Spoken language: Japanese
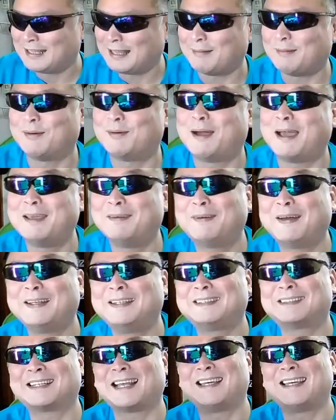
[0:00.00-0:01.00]
Wi-Fi
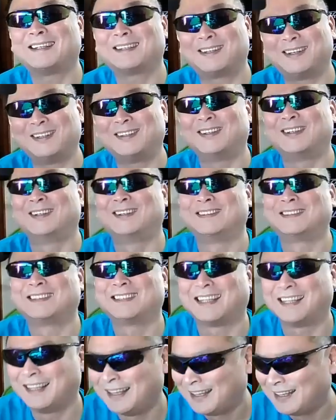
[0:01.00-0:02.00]
にしたっ
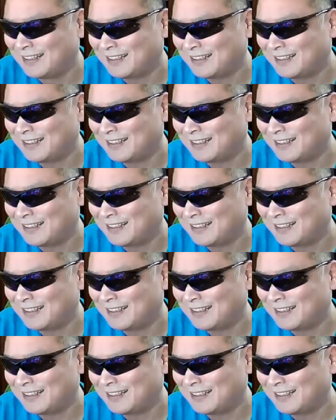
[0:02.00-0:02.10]
す、ね、